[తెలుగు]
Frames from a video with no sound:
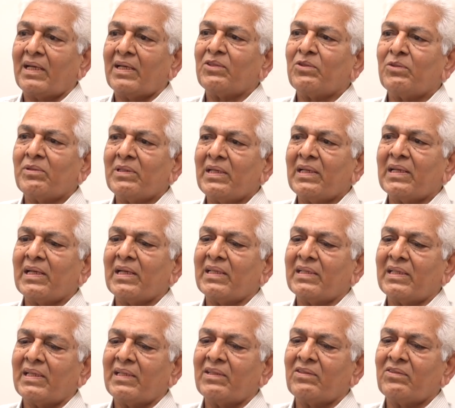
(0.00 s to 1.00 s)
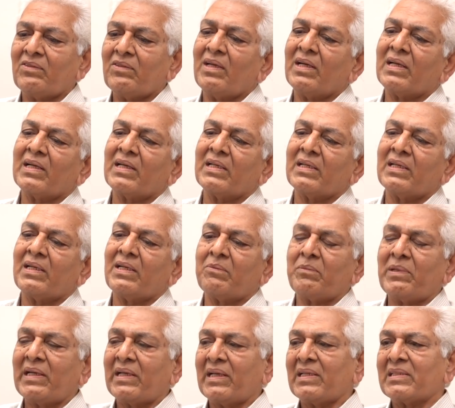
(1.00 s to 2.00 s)
అందువల్ల అలా తెలియదు అక్కడ
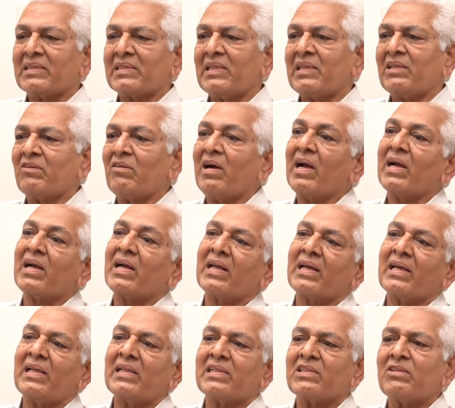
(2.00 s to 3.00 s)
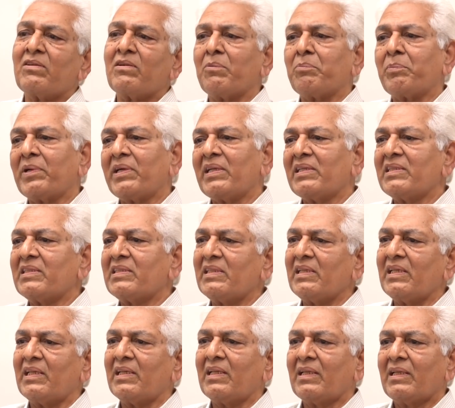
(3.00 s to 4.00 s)
మెడ్రాస్ వెళ్ళాం అక్కడ కలిసాం అప్పటి
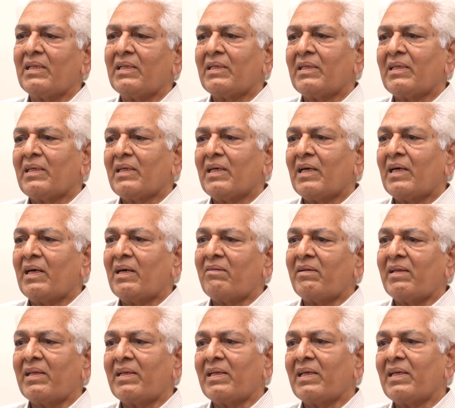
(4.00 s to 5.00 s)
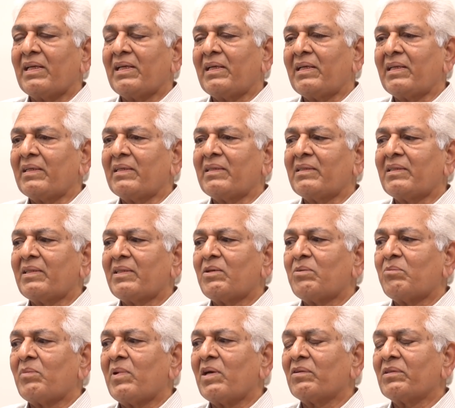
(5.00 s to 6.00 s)
నుంచి అన్న
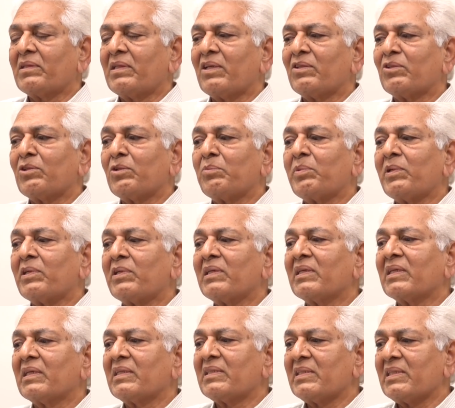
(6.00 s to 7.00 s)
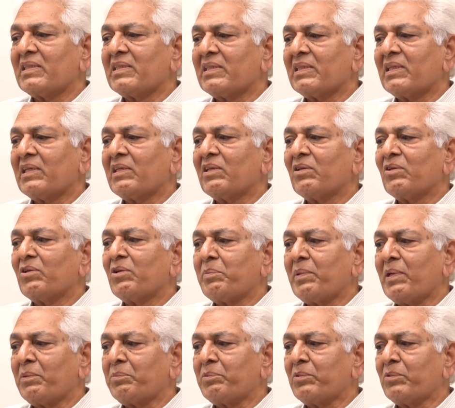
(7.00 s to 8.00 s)
మాకు దాంతోపాటు ఇంకా చేసిన వాళ్ళలో
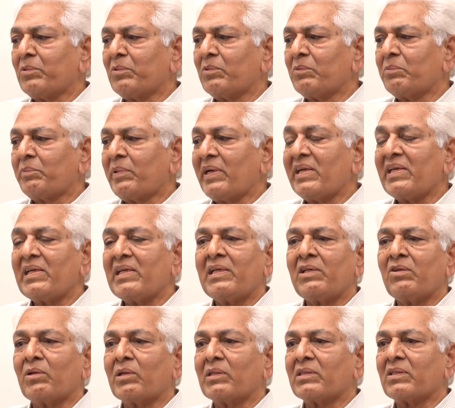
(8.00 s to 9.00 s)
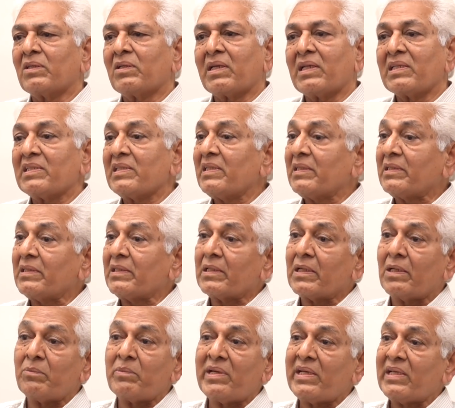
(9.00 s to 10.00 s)
పాపం పని అని ఒక తన రచయిత
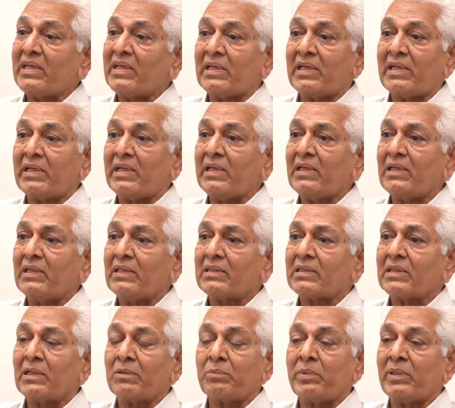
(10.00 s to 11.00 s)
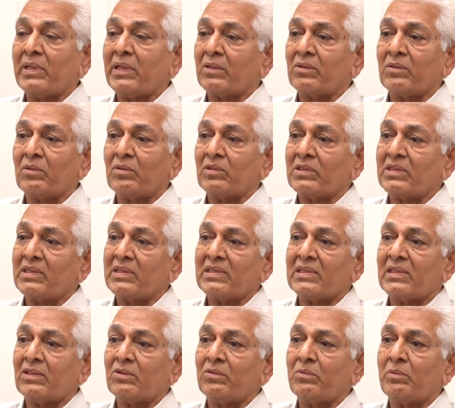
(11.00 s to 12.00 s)
కమెడియన్ అండి సర్పయాగంలో
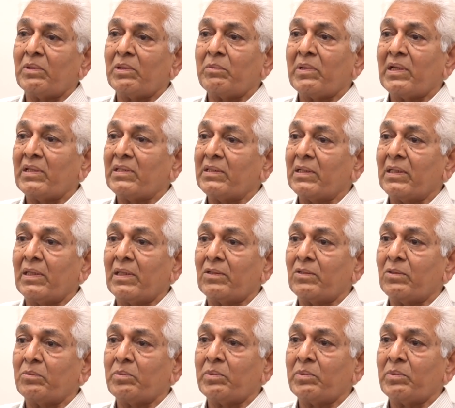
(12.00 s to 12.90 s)
చేశాడు బ్రహ్మానందం గారితో